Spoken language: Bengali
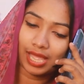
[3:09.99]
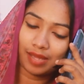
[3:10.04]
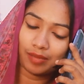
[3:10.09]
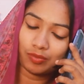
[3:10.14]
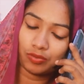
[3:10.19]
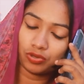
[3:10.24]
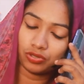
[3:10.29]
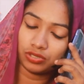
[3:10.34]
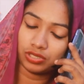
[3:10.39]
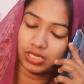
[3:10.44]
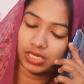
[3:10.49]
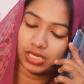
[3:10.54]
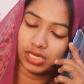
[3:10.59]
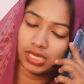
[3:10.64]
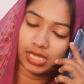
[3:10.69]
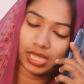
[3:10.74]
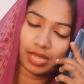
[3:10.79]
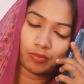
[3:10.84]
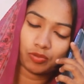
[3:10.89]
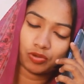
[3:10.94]
এমন কি
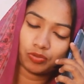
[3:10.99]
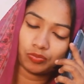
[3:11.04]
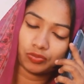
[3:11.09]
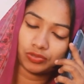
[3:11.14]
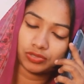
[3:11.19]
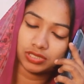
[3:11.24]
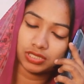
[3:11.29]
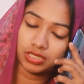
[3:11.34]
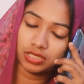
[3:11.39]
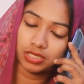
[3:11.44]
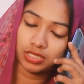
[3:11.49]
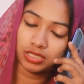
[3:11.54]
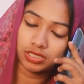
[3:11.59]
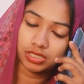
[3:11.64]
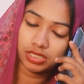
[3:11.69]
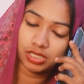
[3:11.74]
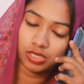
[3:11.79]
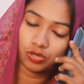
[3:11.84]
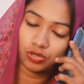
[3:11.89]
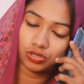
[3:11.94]
এমন পরিস্থিতি
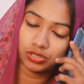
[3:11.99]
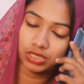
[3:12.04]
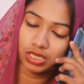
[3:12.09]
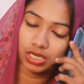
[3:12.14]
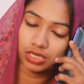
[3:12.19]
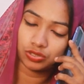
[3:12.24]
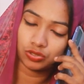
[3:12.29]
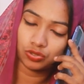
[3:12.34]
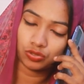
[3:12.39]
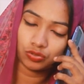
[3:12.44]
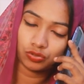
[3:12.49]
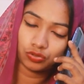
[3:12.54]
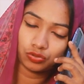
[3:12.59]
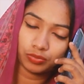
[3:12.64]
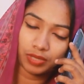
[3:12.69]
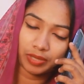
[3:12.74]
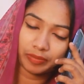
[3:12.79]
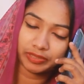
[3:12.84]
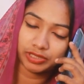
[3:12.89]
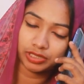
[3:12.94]
ছিল যার জন্য
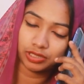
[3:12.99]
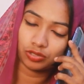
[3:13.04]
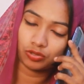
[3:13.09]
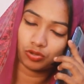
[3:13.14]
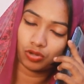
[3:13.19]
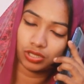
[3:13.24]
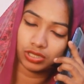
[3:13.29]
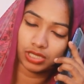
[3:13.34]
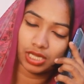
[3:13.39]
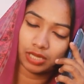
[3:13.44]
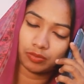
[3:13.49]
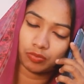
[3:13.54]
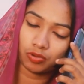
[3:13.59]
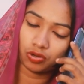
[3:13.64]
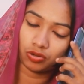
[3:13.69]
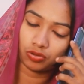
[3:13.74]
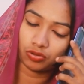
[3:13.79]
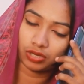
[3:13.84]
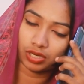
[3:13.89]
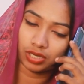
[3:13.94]
তুমি আমার সাথে কথাই
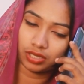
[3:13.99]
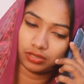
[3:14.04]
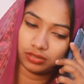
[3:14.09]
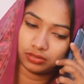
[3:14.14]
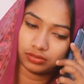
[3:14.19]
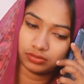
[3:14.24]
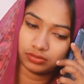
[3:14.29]
বলো নাই